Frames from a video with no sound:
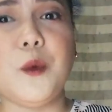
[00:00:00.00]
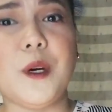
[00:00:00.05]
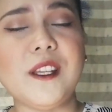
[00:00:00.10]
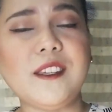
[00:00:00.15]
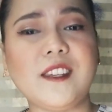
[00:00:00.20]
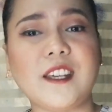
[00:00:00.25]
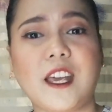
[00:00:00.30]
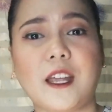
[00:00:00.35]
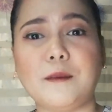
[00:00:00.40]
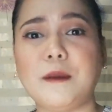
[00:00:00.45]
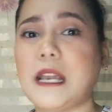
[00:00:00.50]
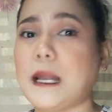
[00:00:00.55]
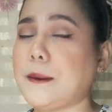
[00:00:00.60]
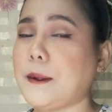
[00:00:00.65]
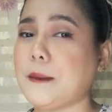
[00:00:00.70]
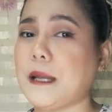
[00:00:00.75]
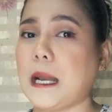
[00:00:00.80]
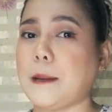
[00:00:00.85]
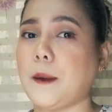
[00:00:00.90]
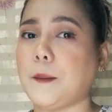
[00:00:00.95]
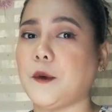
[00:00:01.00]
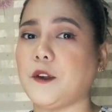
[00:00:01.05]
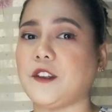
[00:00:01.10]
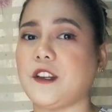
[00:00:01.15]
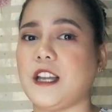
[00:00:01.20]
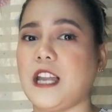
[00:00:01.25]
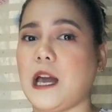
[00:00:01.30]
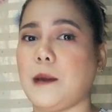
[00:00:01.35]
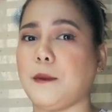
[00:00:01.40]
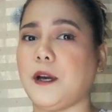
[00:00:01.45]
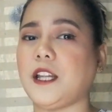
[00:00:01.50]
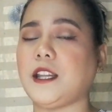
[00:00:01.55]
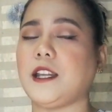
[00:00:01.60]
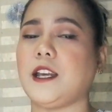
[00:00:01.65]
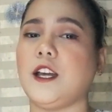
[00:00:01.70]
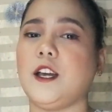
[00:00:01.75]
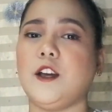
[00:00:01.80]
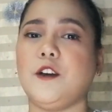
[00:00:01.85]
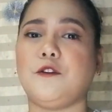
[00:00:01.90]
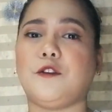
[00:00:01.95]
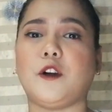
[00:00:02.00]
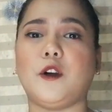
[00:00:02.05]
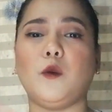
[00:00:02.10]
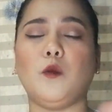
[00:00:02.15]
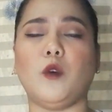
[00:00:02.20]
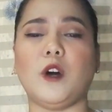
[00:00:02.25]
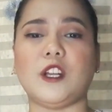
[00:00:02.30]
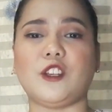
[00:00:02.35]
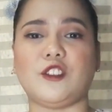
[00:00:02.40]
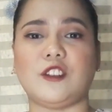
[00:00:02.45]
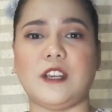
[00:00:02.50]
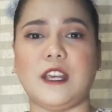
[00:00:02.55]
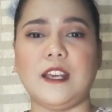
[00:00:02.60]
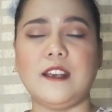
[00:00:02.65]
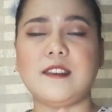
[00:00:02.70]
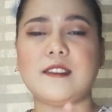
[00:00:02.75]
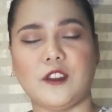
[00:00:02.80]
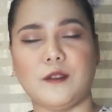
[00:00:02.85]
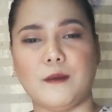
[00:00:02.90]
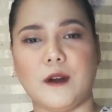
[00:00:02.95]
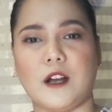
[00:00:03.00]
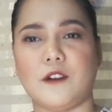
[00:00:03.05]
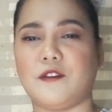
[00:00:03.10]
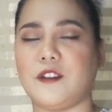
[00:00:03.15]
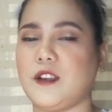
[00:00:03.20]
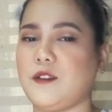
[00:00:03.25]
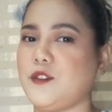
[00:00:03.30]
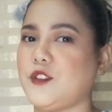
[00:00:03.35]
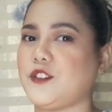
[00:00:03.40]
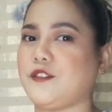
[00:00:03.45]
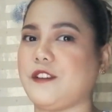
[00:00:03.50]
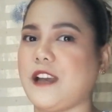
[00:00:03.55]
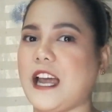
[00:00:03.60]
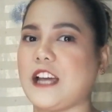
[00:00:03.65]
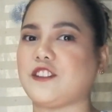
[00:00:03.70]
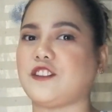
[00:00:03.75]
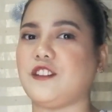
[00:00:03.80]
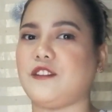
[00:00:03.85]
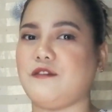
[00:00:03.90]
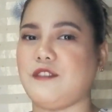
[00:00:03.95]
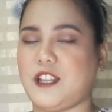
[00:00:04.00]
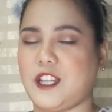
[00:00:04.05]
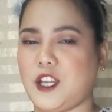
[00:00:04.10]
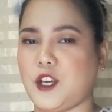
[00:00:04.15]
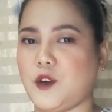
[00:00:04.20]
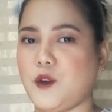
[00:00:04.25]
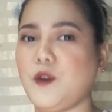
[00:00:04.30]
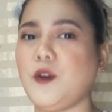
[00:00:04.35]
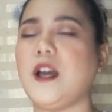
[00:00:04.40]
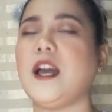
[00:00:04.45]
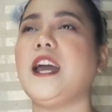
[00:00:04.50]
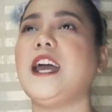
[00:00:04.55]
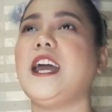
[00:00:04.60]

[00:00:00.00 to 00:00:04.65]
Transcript: Once again, maraming maraming pong salamat for watching sa mga previous reaction video.